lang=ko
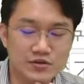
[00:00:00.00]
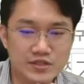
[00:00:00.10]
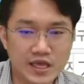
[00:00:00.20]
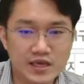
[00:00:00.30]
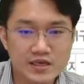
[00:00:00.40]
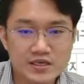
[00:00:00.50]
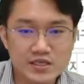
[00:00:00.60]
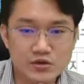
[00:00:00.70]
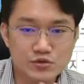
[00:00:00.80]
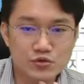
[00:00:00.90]
그런데
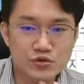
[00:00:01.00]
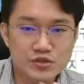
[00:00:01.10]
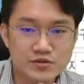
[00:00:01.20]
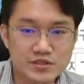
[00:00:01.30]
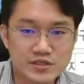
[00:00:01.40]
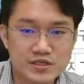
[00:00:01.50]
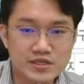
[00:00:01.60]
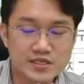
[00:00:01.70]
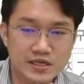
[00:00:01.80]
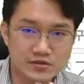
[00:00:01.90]
이런
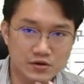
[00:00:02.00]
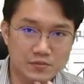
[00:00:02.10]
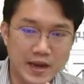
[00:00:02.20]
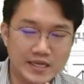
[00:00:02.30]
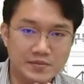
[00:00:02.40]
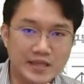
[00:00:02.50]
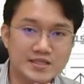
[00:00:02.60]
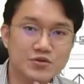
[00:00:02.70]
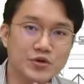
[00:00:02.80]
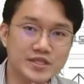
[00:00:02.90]
솔루션들을 그래서 많이 만들고